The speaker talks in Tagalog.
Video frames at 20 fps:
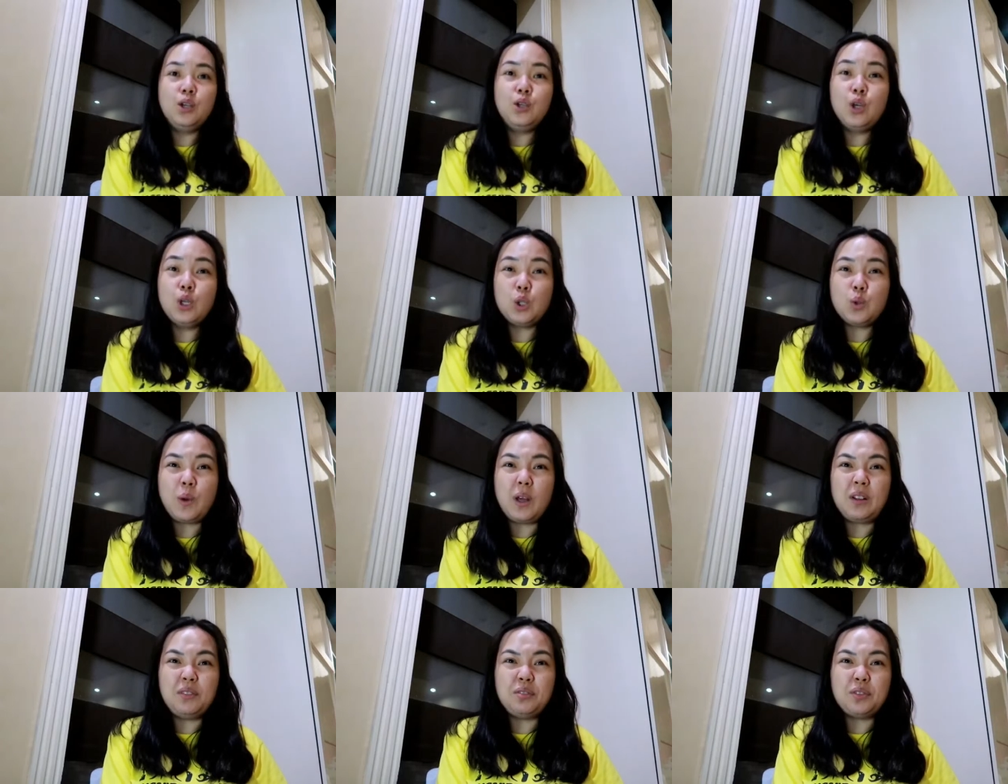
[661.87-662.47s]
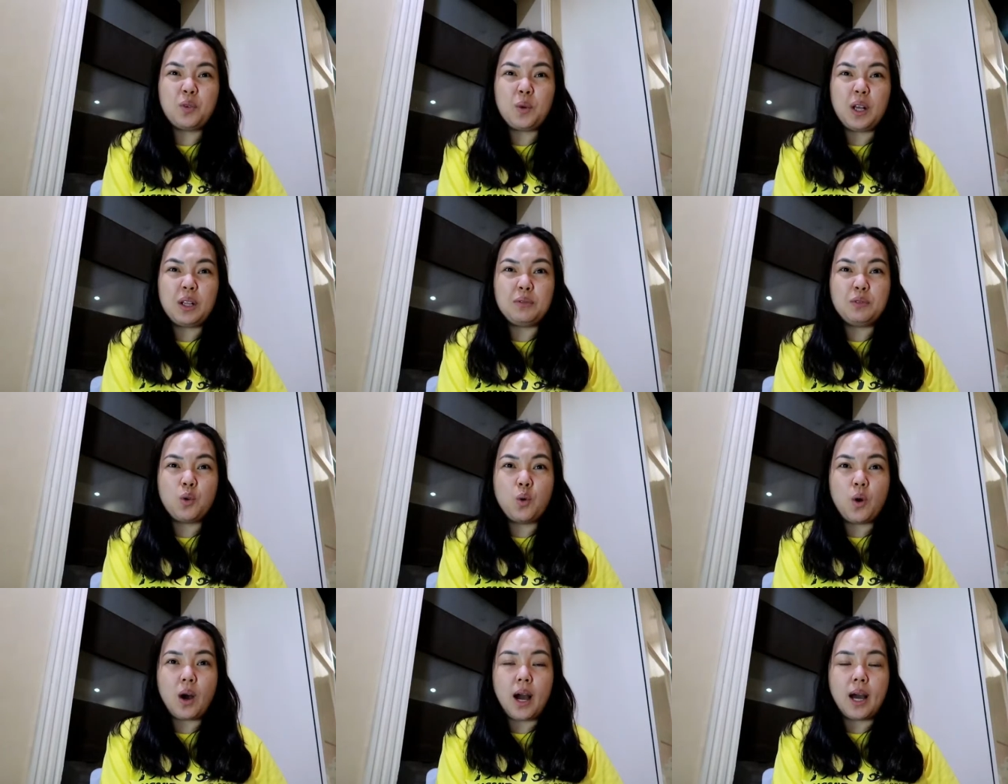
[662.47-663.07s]
Yung
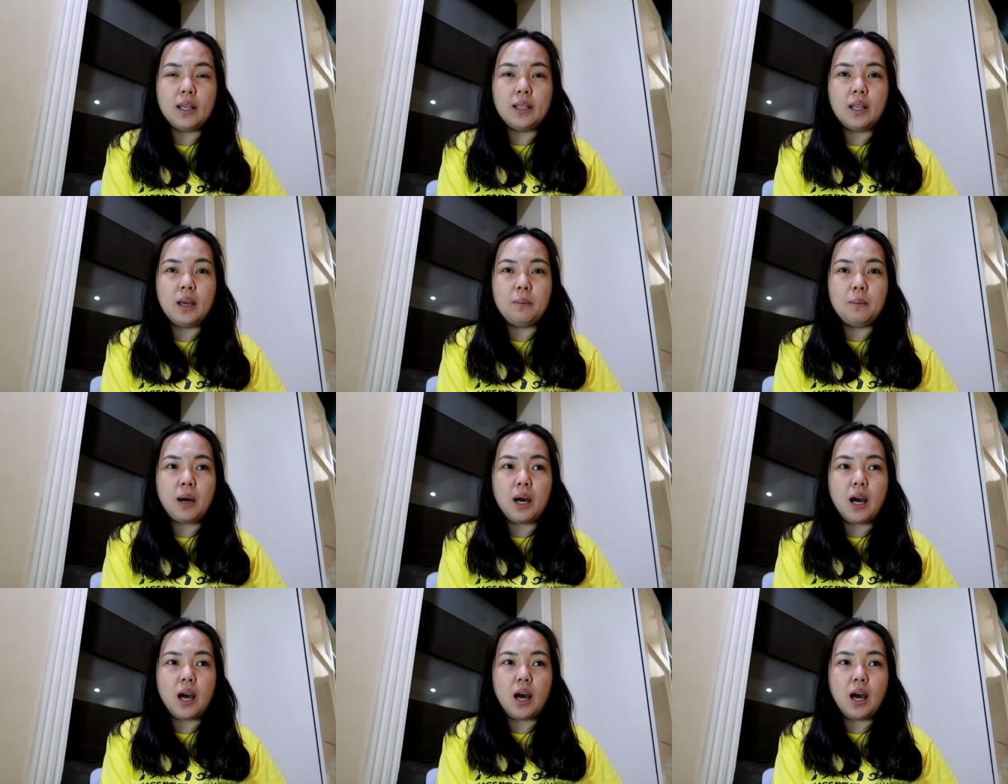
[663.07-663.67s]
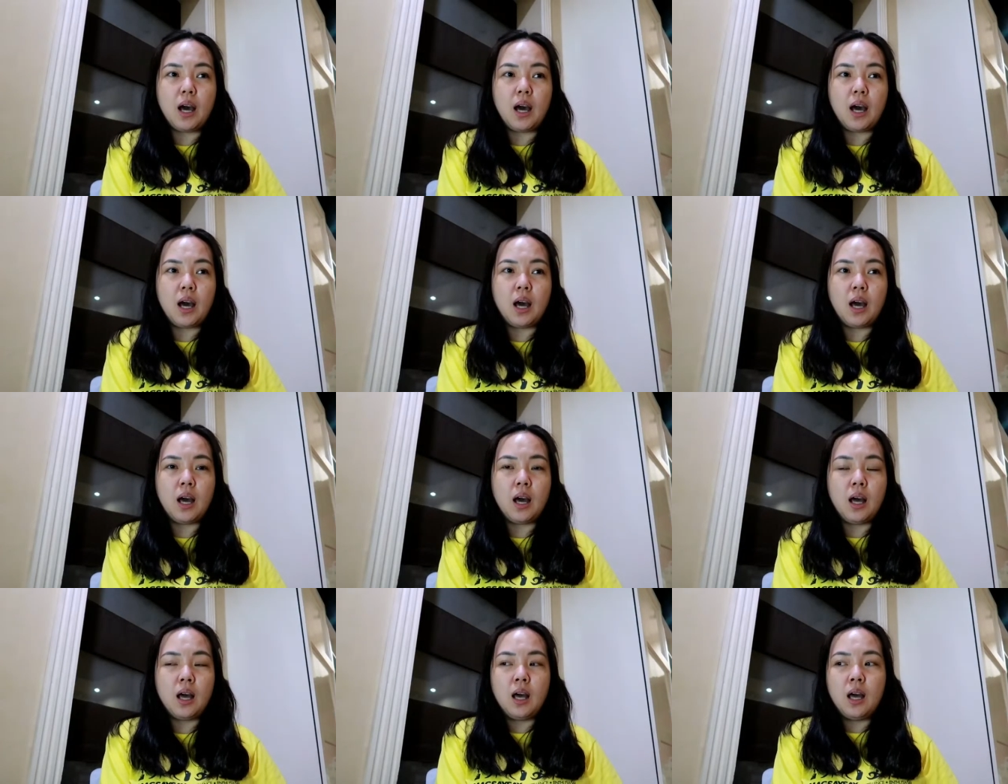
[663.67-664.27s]
12-12 ko nga na mga,
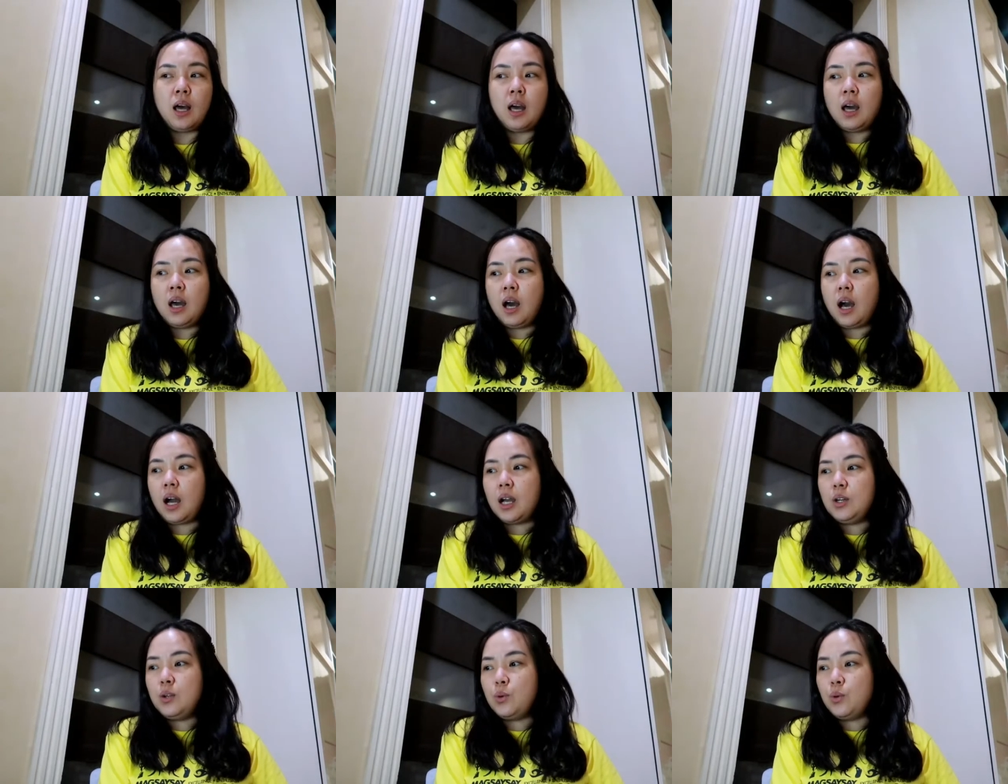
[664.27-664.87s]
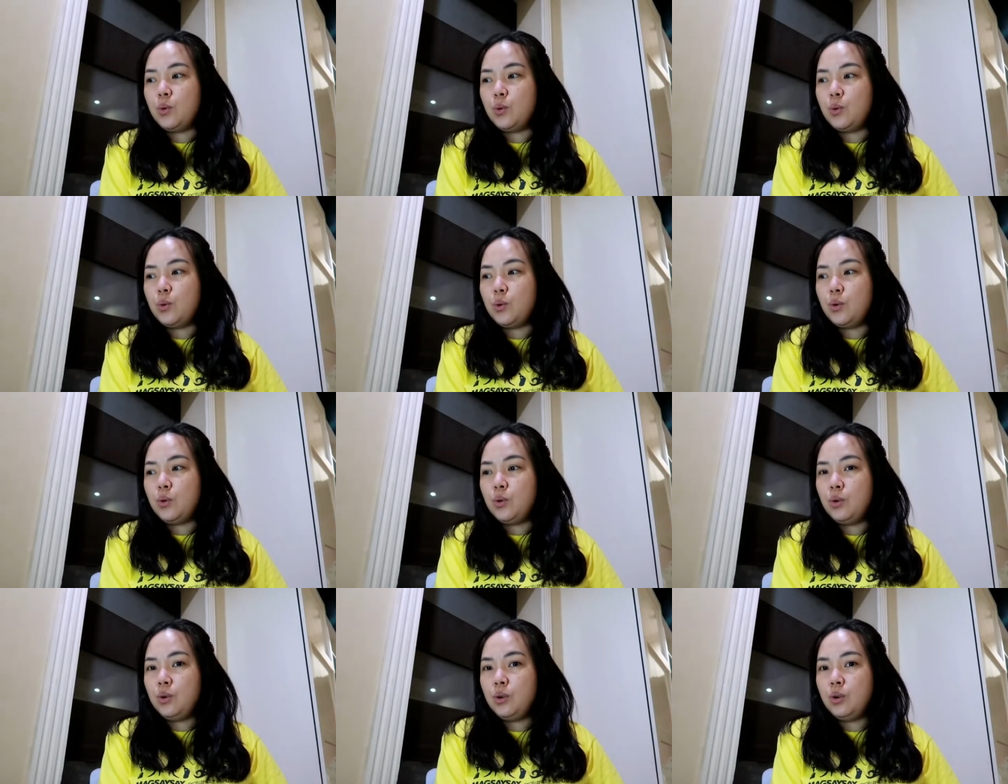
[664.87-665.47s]
ano,
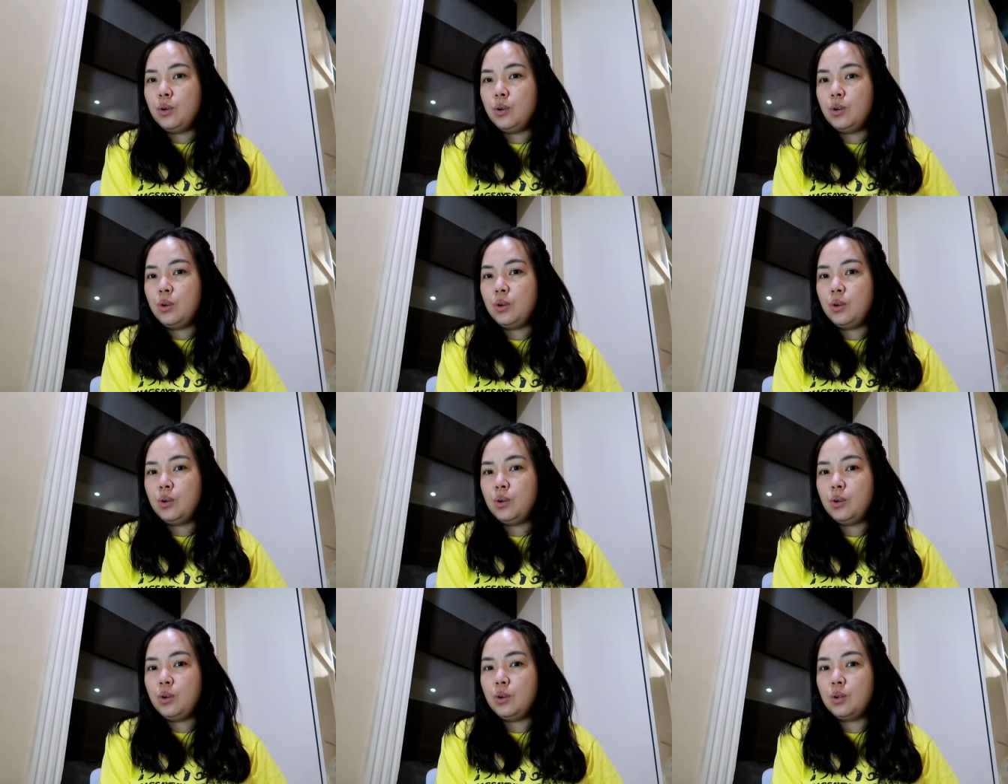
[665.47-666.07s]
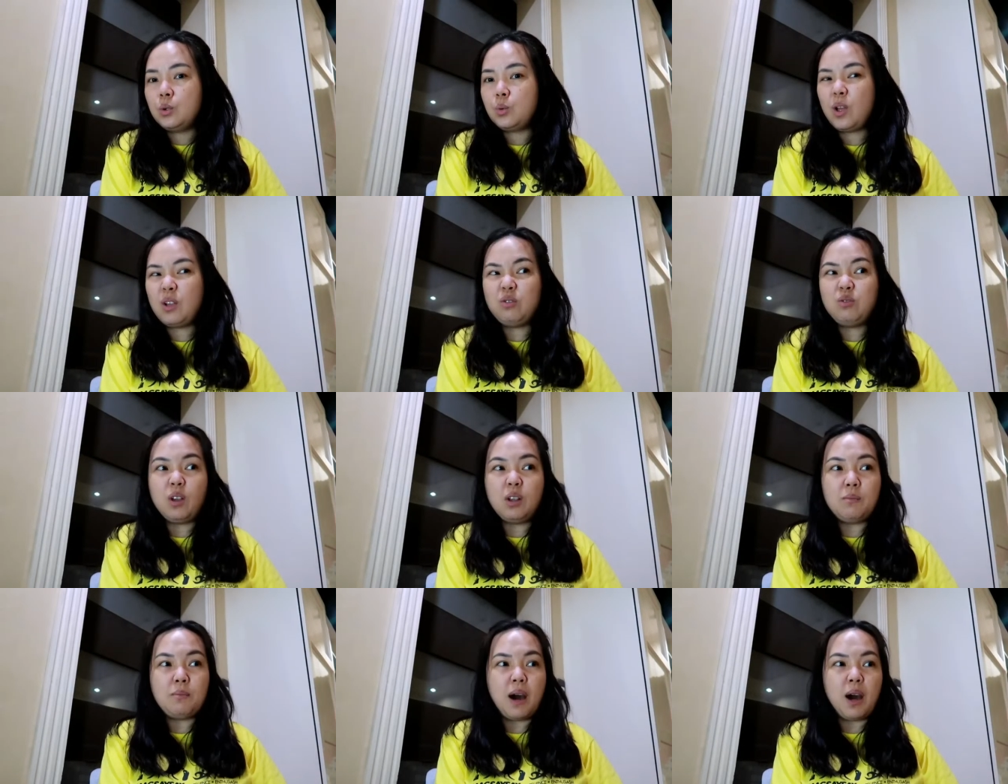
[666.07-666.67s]

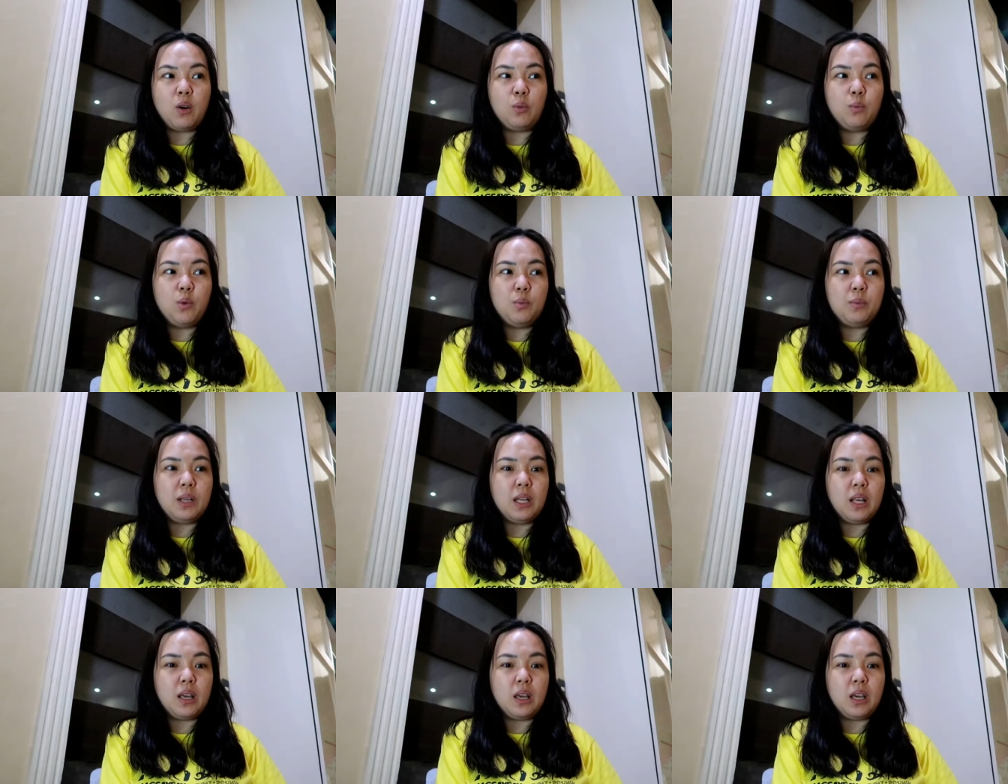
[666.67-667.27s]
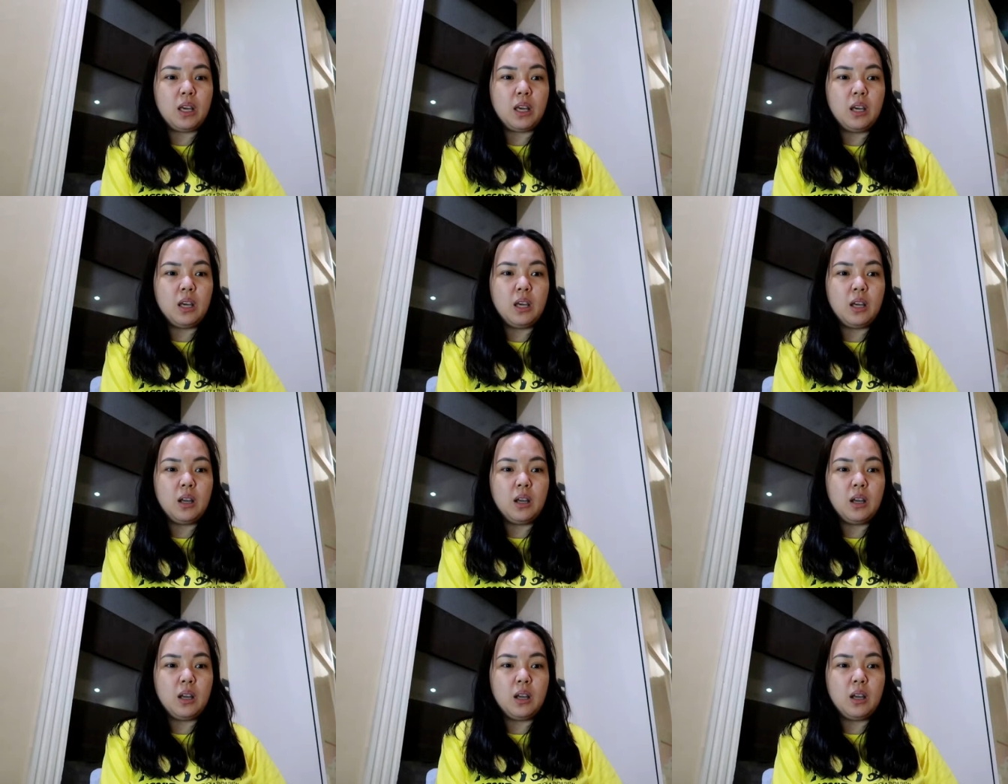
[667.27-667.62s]
12-12 ba ako bumili?